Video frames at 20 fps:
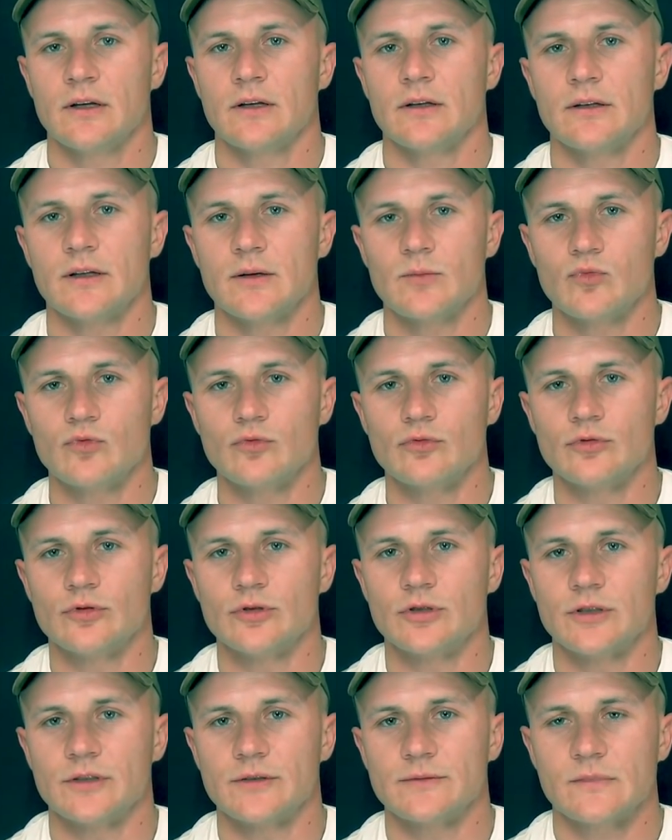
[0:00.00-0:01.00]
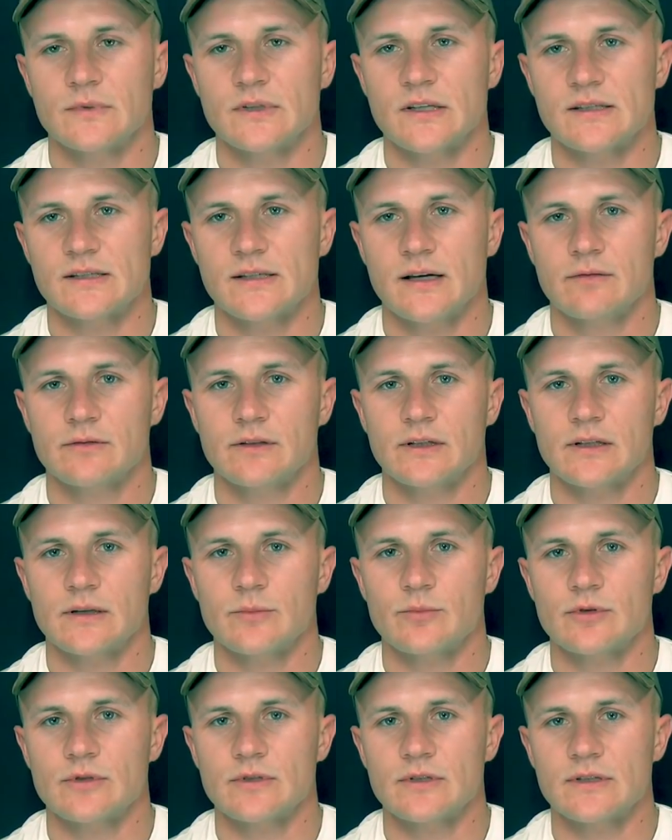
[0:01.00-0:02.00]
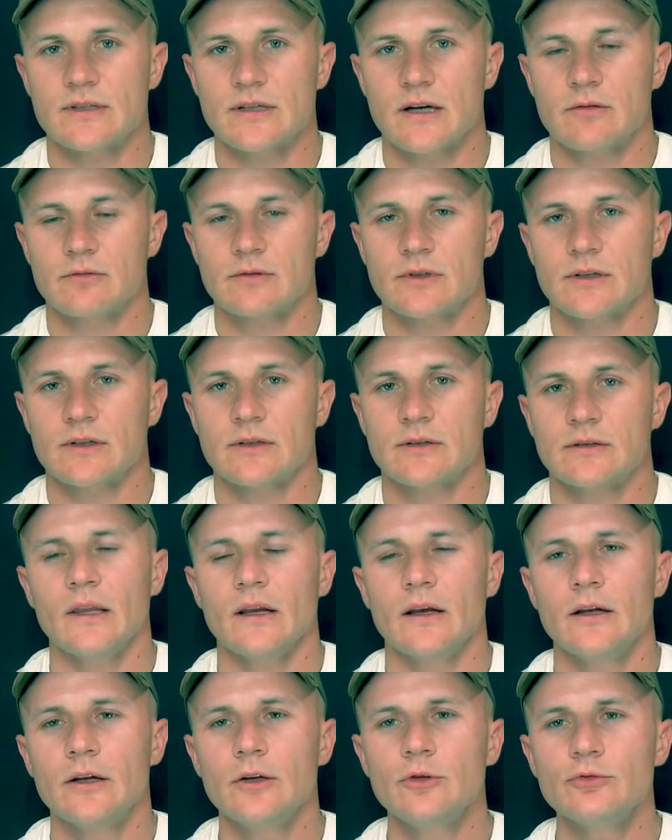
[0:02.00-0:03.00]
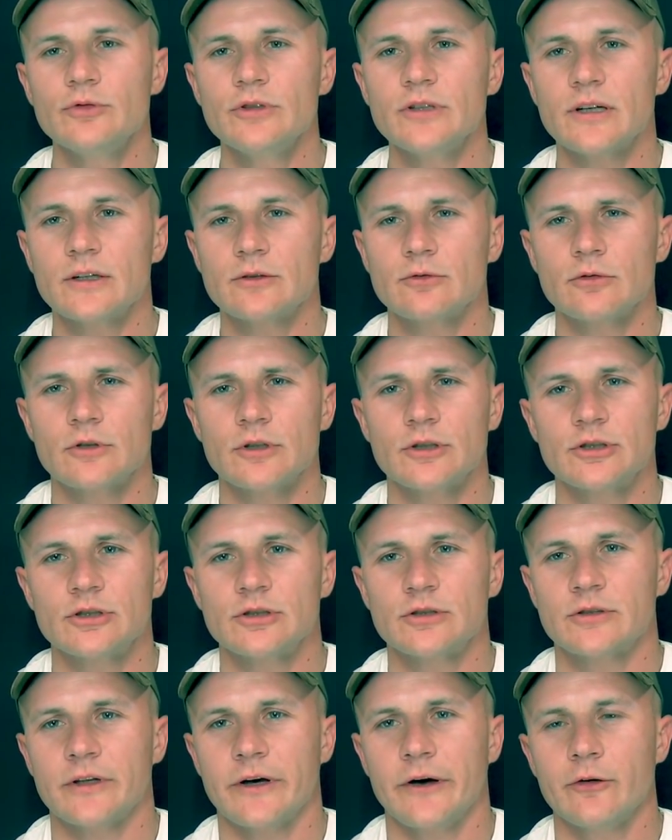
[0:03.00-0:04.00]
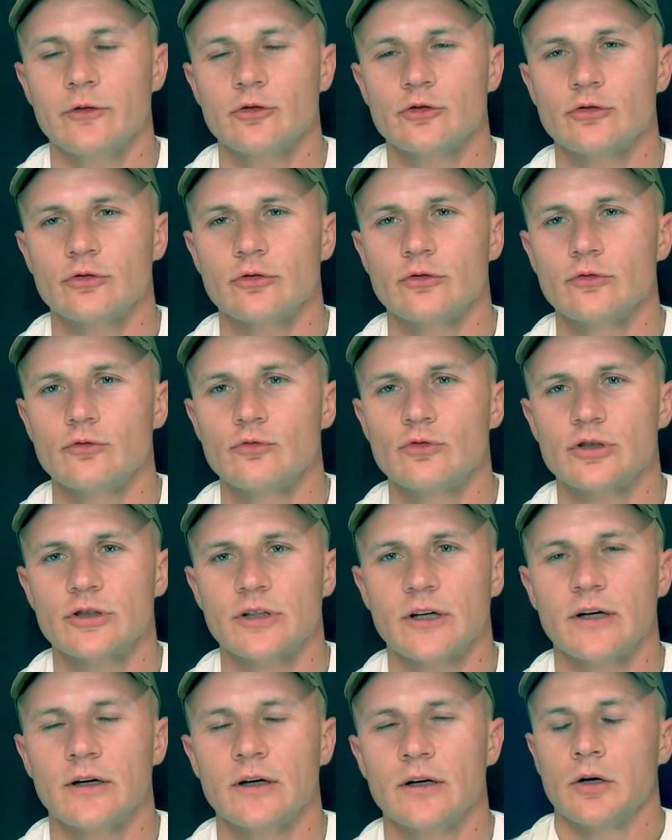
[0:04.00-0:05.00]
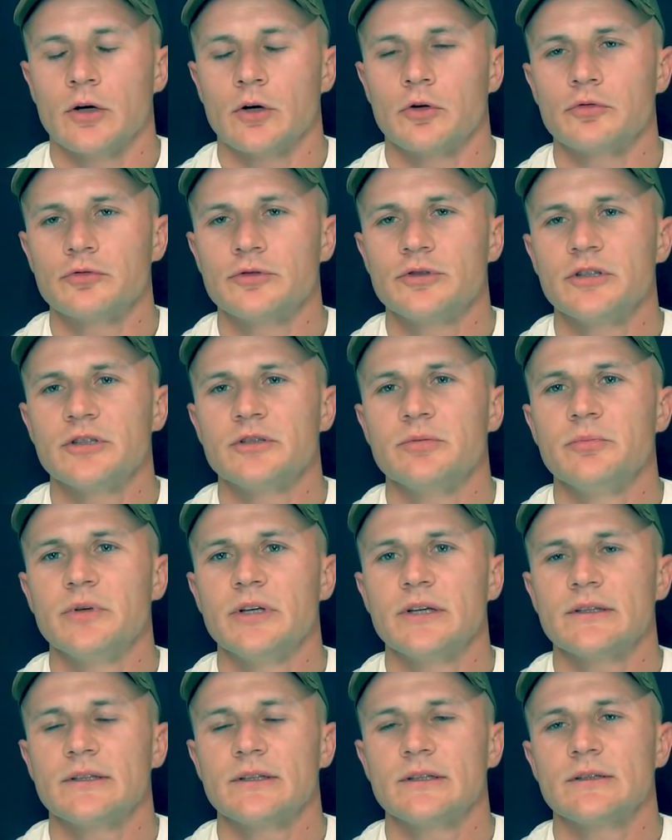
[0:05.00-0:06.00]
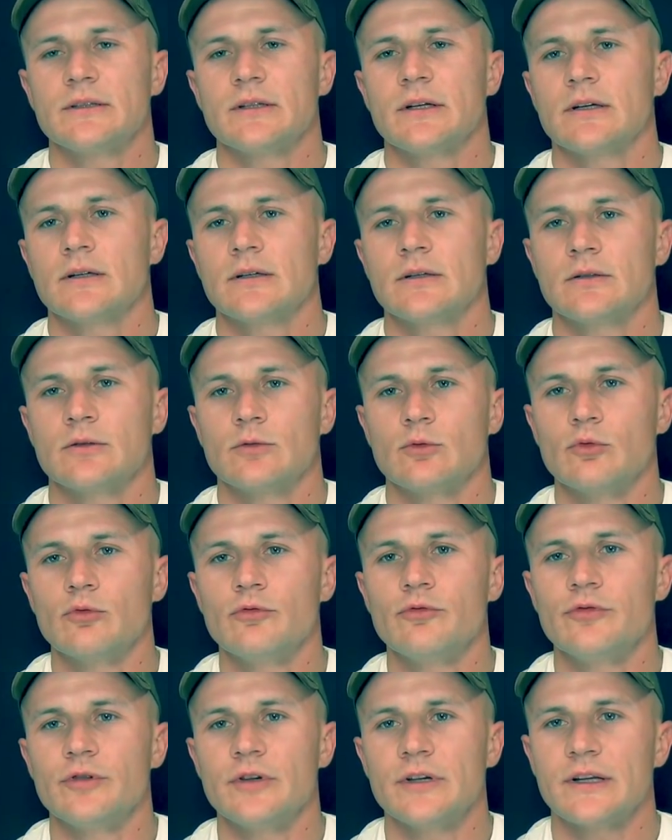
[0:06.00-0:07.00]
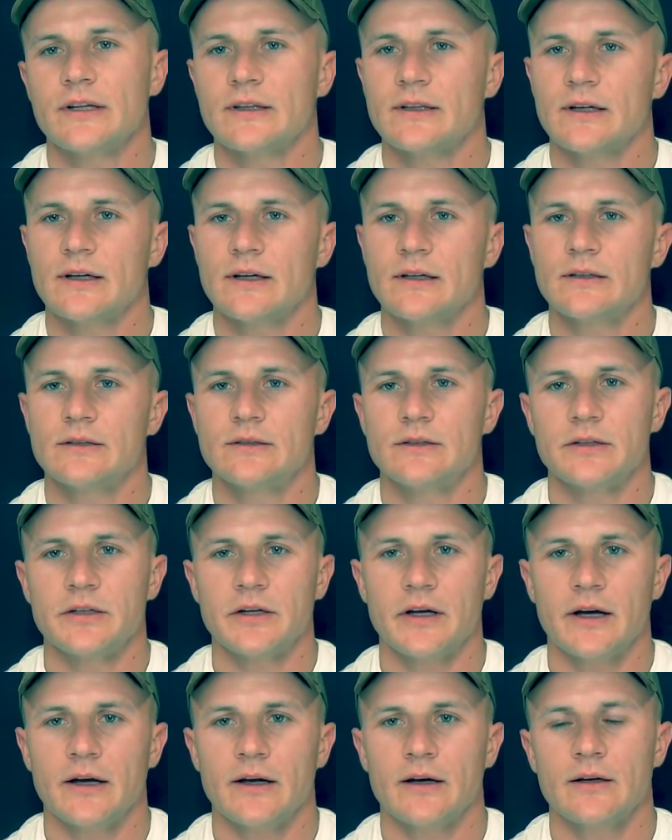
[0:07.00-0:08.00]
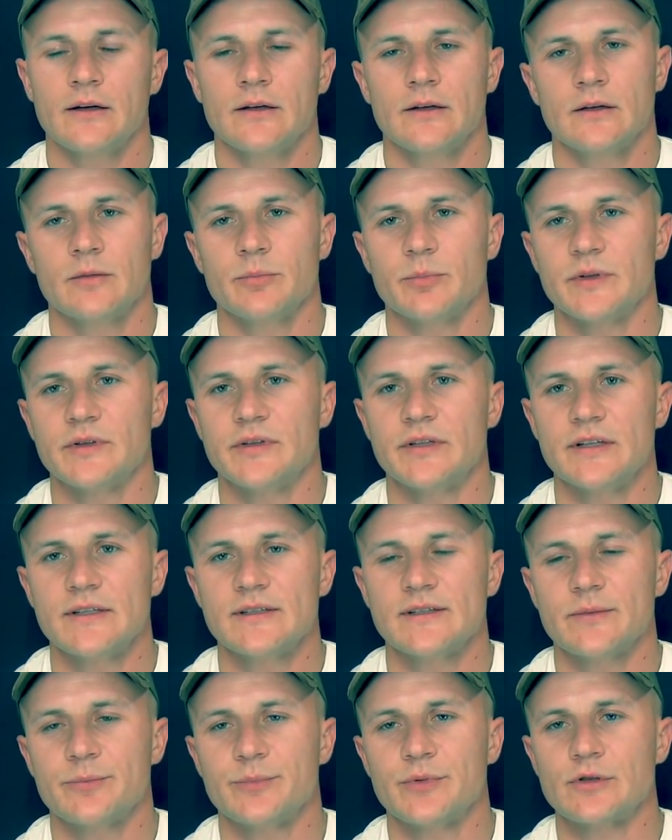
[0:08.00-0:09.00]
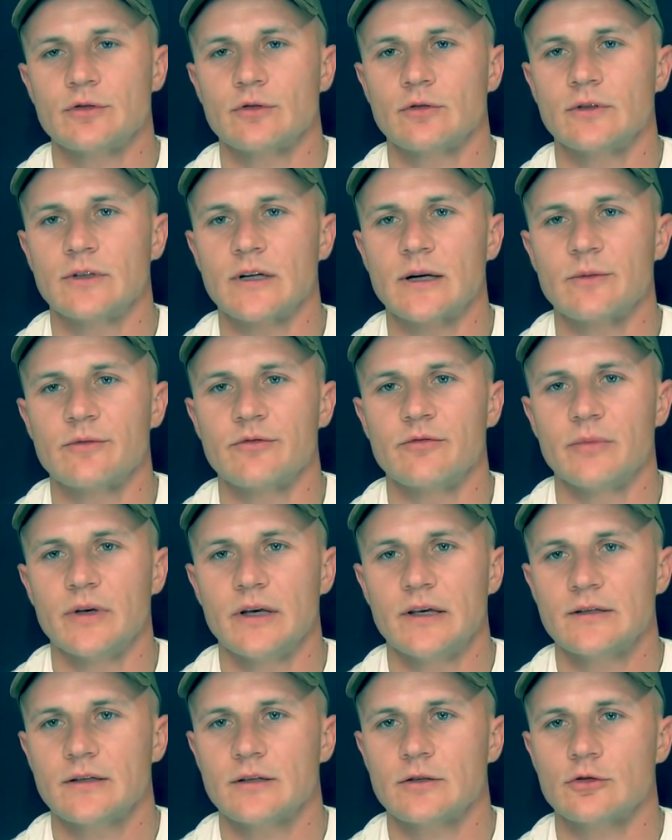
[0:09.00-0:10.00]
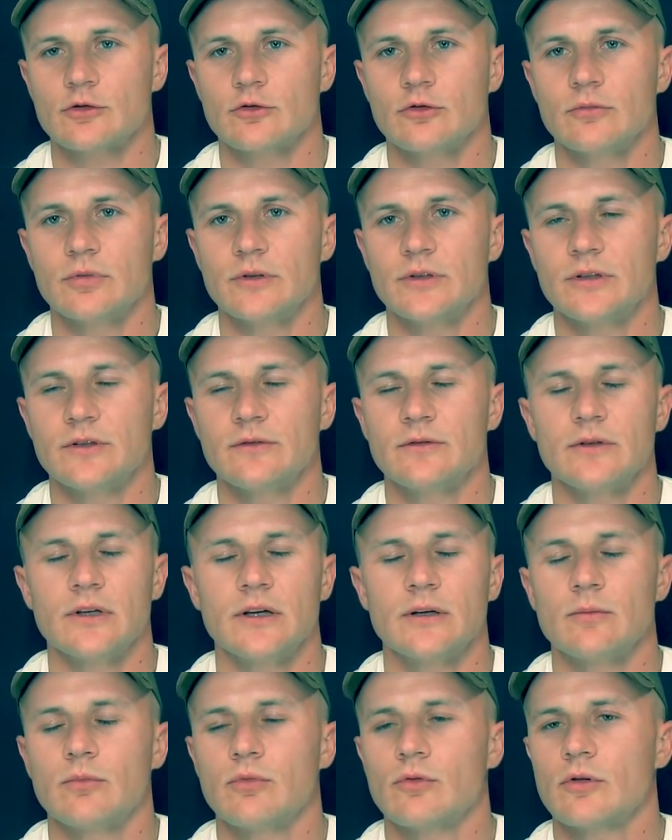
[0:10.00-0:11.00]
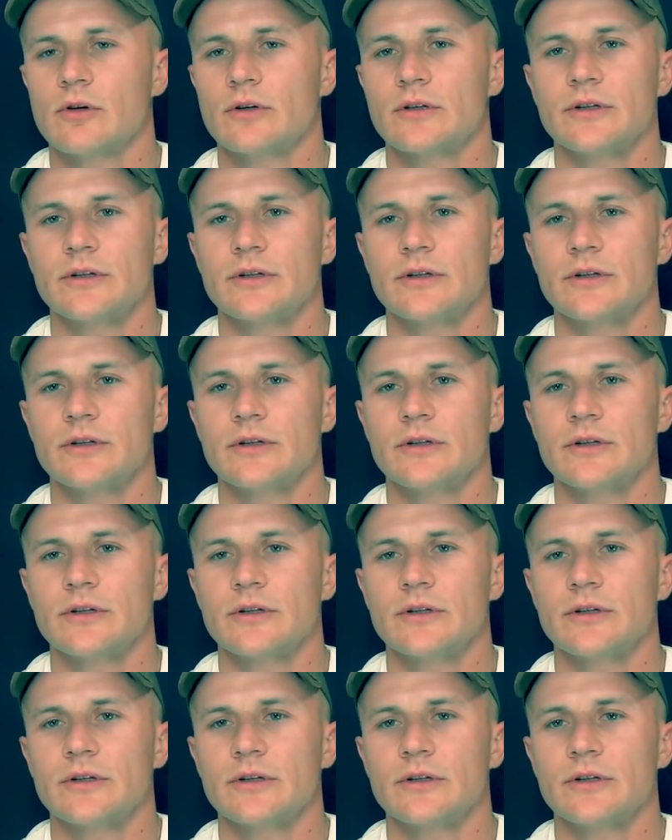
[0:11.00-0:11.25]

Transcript: на будущее, на завтра, на послезавтра. Люди, которые считают, что нужно худеть медленно, уверенно, теряя по 300-500 грамм в месяц, чтобы, не дай бог,